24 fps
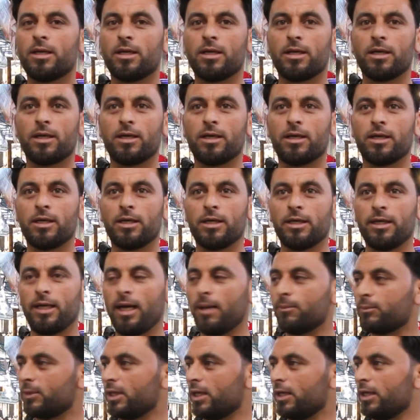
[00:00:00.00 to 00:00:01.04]
آه
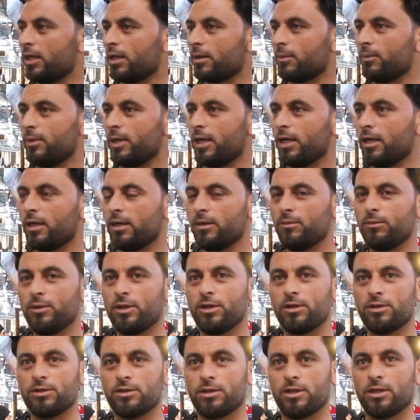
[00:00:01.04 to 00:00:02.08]
الحمد لله رب
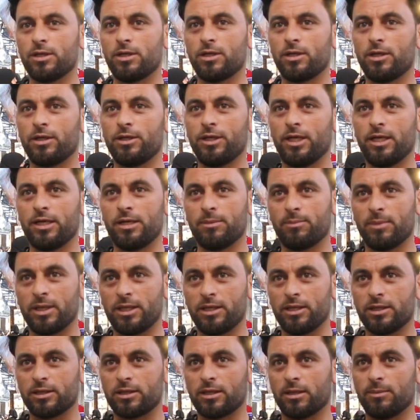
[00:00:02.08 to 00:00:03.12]
العالمين آه نحن
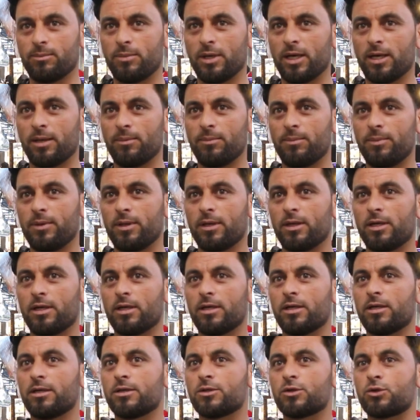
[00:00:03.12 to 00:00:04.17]
مدينة الباب
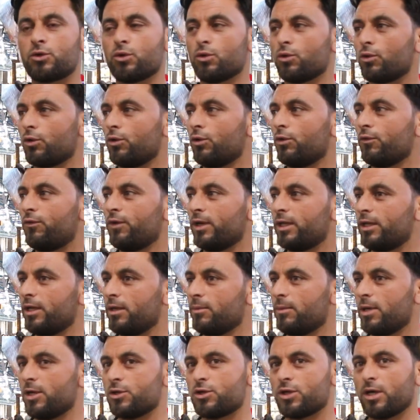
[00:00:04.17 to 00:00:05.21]
آه سوق
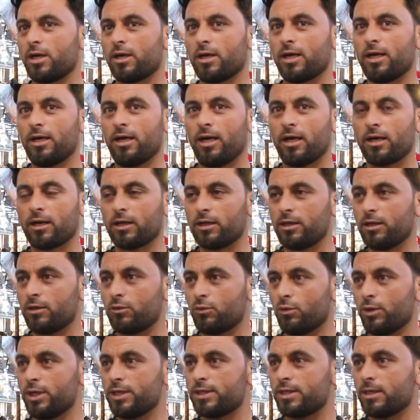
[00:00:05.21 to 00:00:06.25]
النفاتيه ما شاء الله الحركة
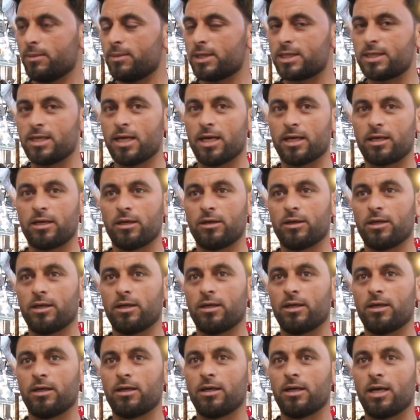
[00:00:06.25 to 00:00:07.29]
كويسة بس
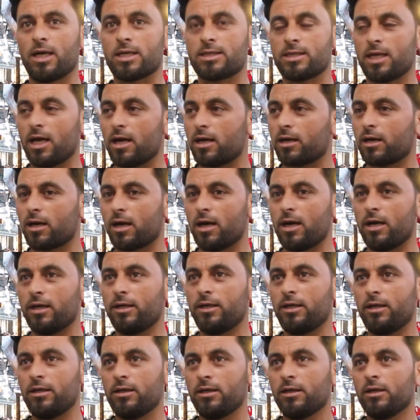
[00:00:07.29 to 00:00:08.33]
لكن آه، أسعار
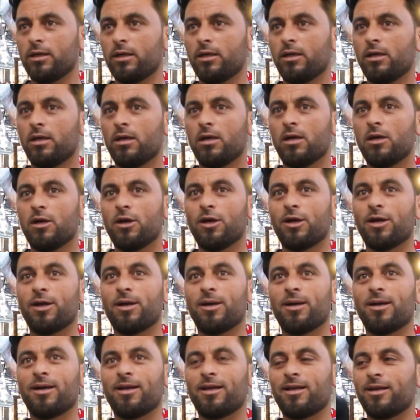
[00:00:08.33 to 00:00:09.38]
غالية
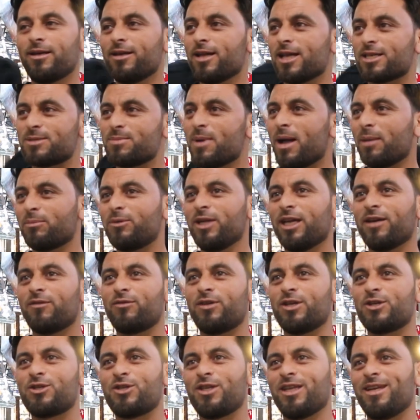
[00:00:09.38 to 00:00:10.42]
آه، الناس ما عم تعرف
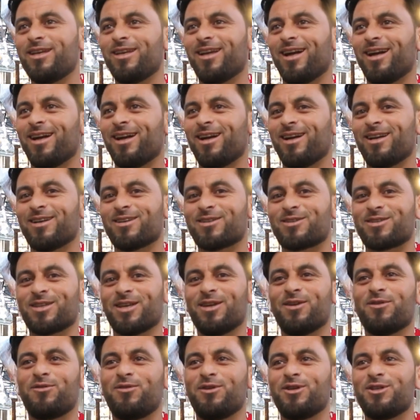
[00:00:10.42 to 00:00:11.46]
تشتري آه،
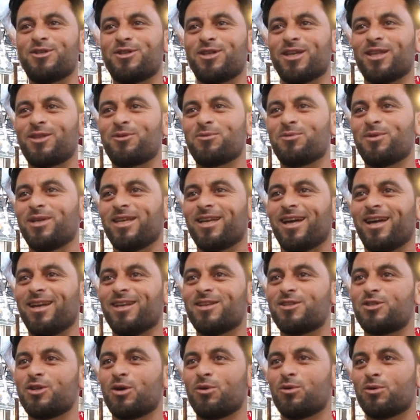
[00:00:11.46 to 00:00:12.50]
صيفي شتوي
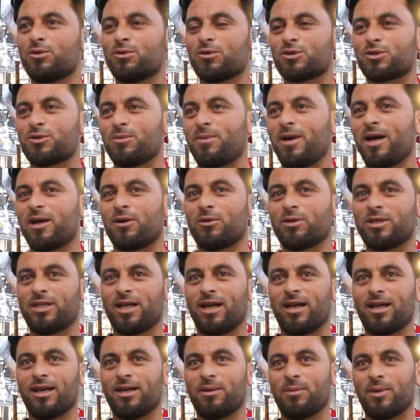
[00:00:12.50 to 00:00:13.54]
يعني الجو سبحانه
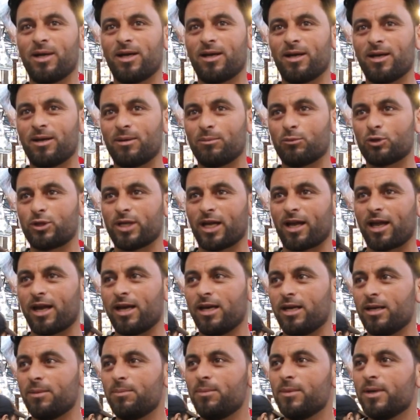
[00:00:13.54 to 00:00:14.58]
وتعالى ما
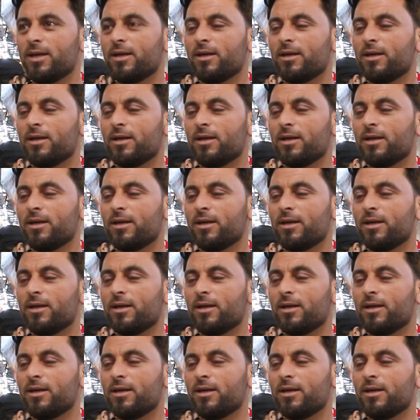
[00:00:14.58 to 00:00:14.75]
متقلب